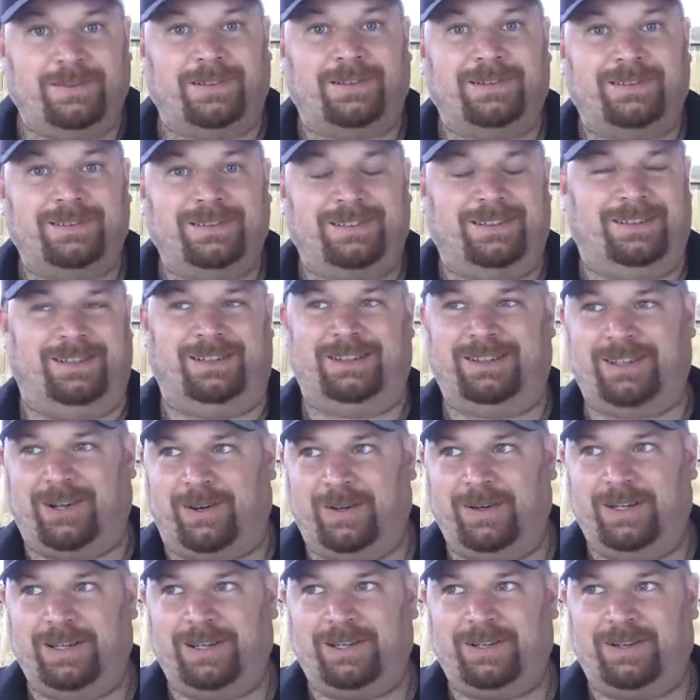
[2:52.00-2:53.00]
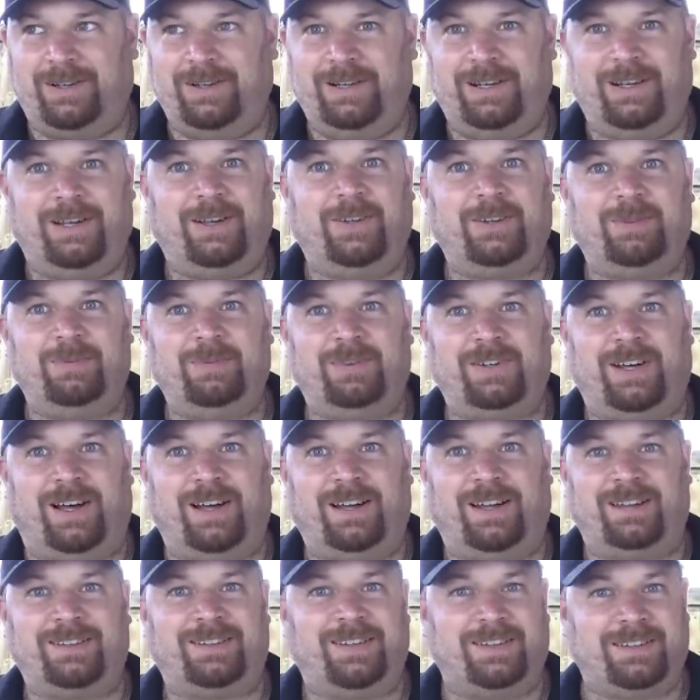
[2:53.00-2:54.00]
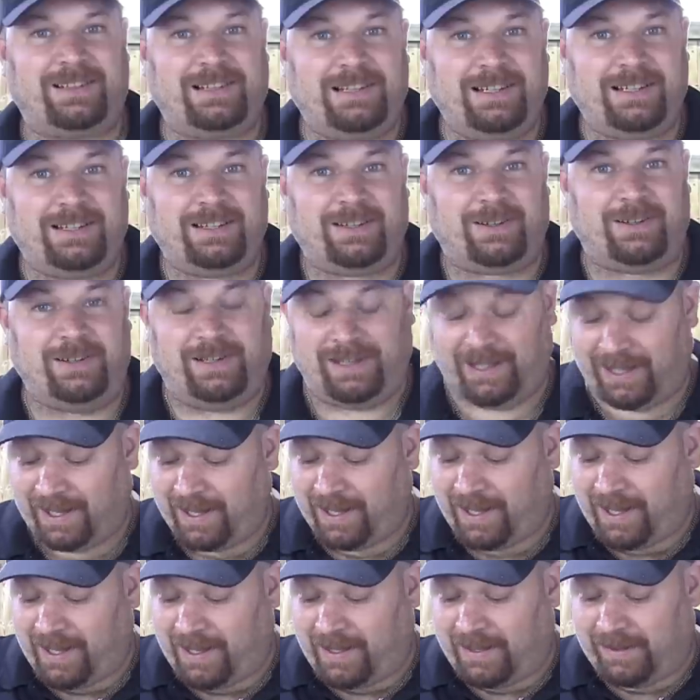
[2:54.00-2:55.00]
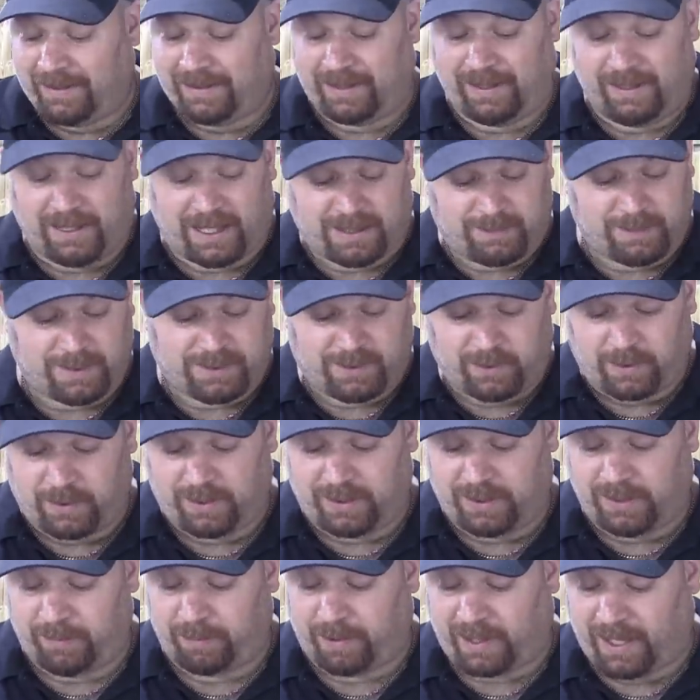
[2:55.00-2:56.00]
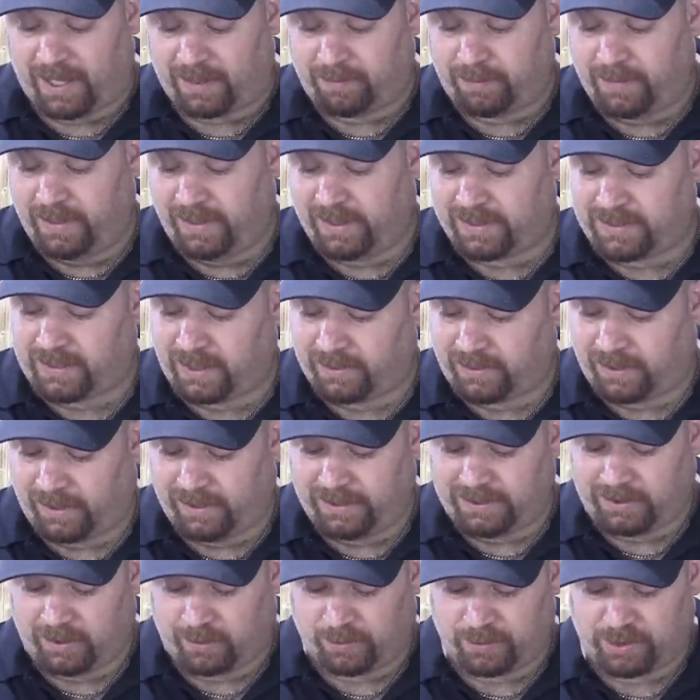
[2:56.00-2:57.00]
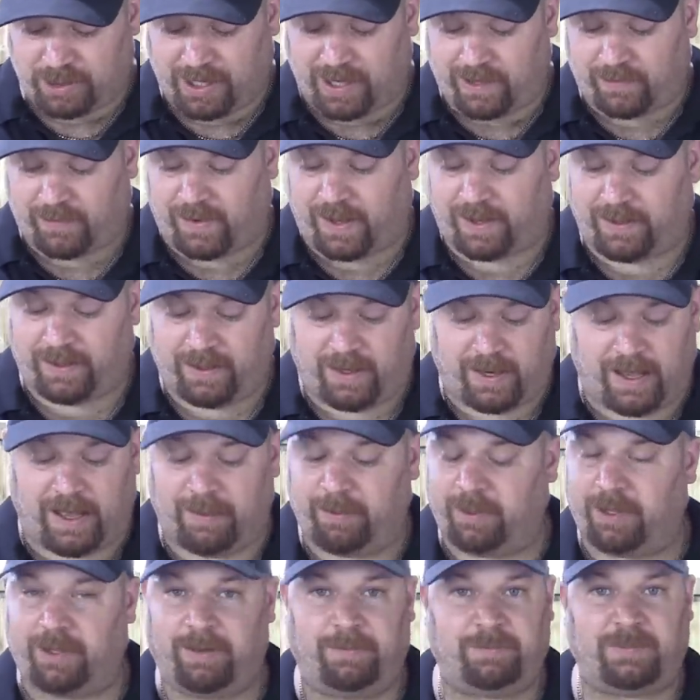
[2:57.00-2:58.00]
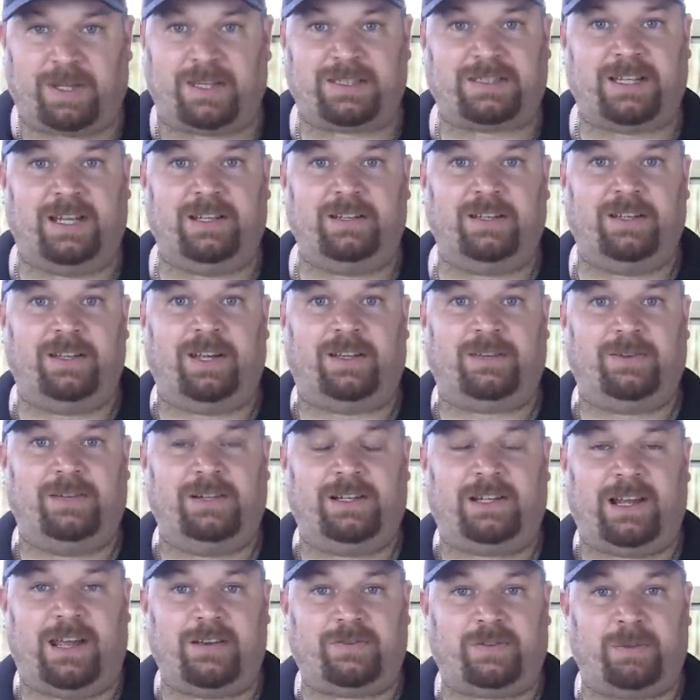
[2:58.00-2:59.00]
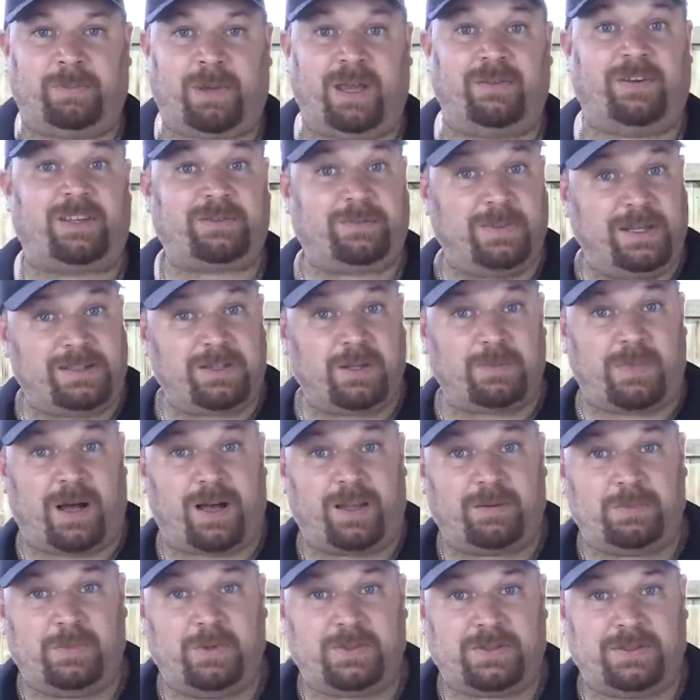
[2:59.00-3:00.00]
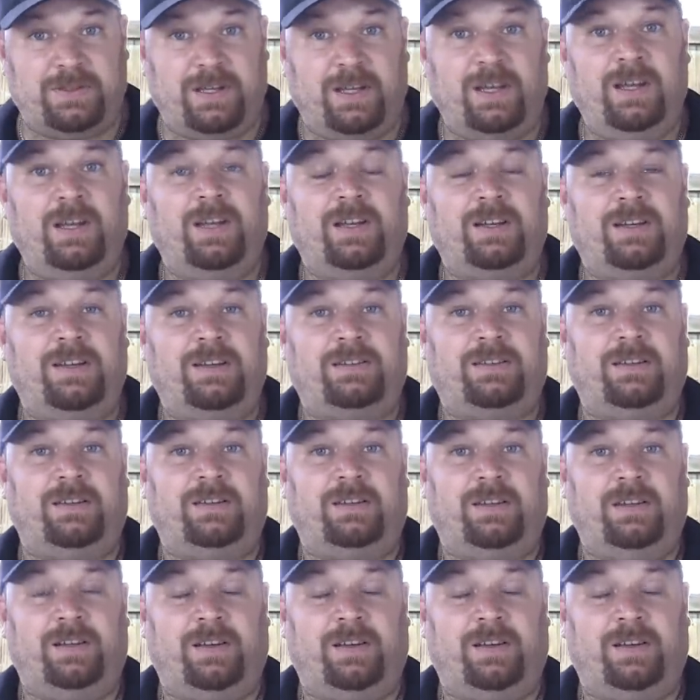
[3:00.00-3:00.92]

Die tolle Keule aus dem Saarland, das klingt toll. Die lassen wir so, die braten wir jetzt dann ringsherum scharf an, aber da seid ihr natürlich live dabei. Was wir jetzt noch machen müssen, das sind die